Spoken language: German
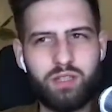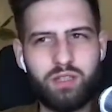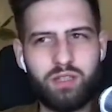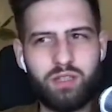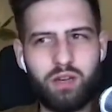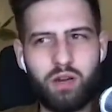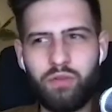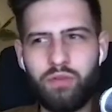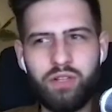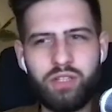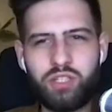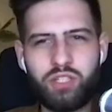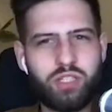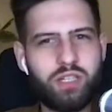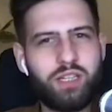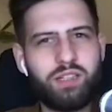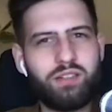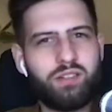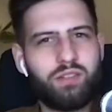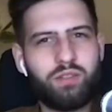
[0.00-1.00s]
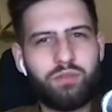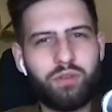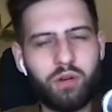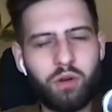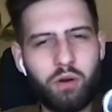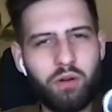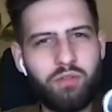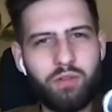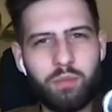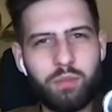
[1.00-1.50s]
Auch wenn ich der schlechteste
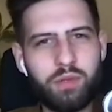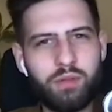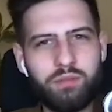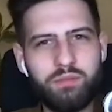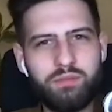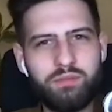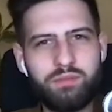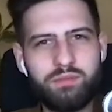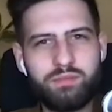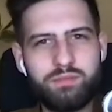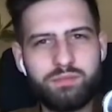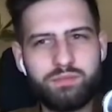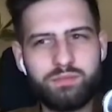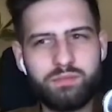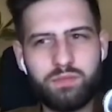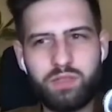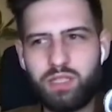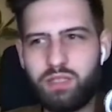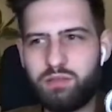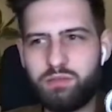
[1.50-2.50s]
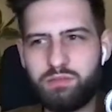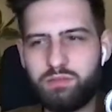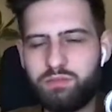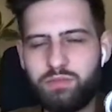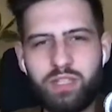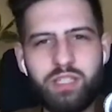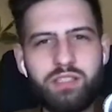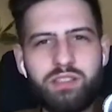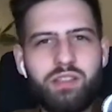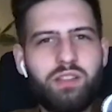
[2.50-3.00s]
Verkäufer bin.
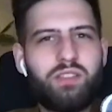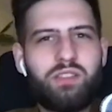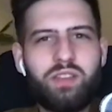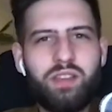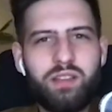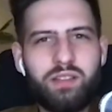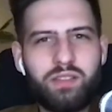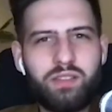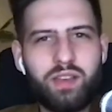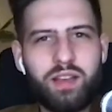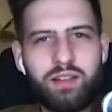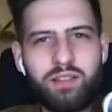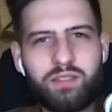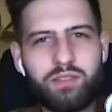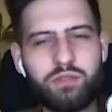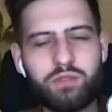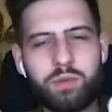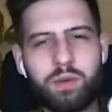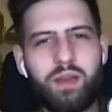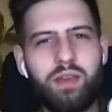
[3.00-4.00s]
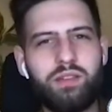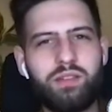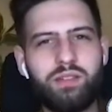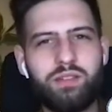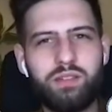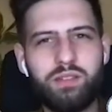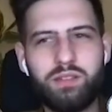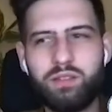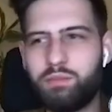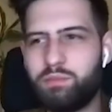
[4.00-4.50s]
Wenn ich dir zehn
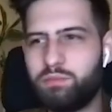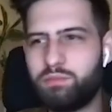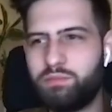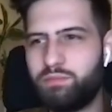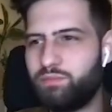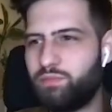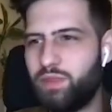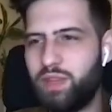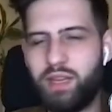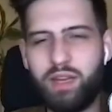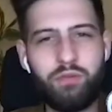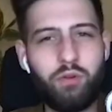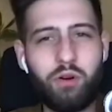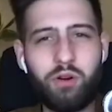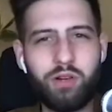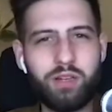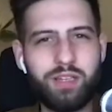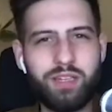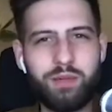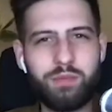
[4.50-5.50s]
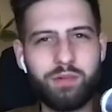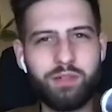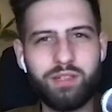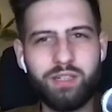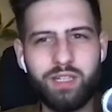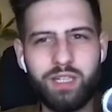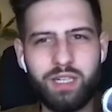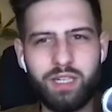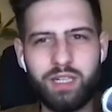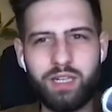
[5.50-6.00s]
Sales-Gespräche in der Woche gebe,
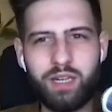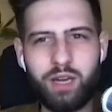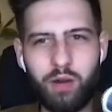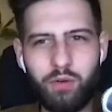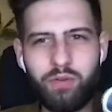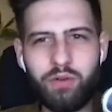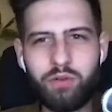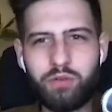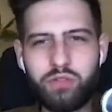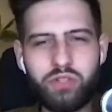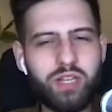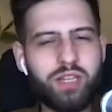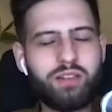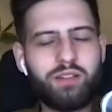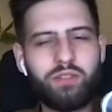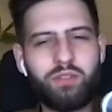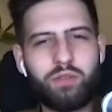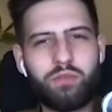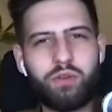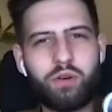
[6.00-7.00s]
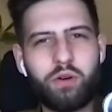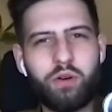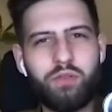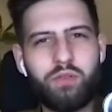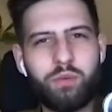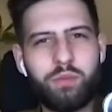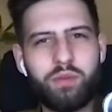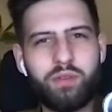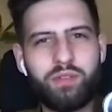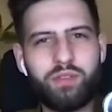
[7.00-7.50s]
auch wenn du der schlechteste
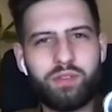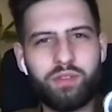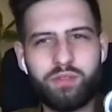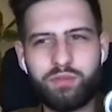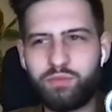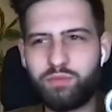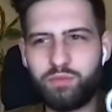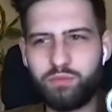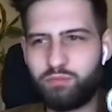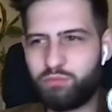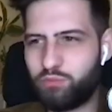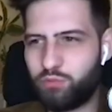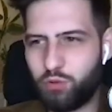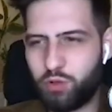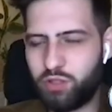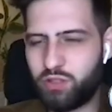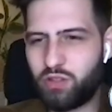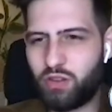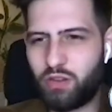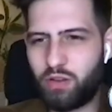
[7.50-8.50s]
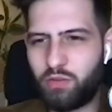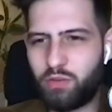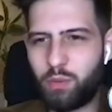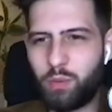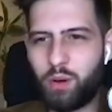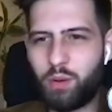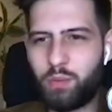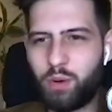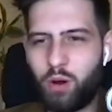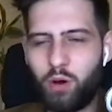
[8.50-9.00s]
Verkäufer bist, äh, würde ich jetzt einfach
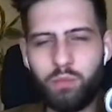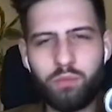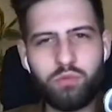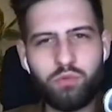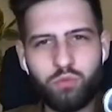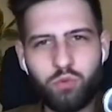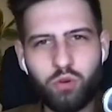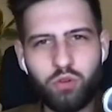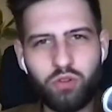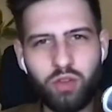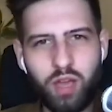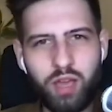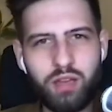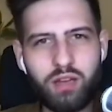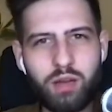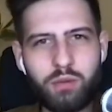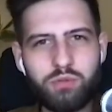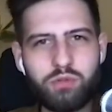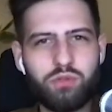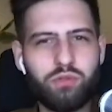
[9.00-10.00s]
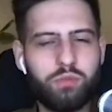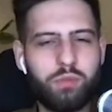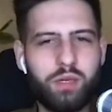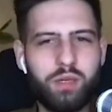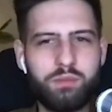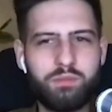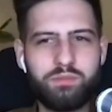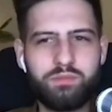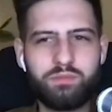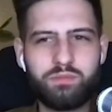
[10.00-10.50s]
mal behaupten, du würdest einen Abschluss
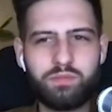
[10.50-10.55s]
machen.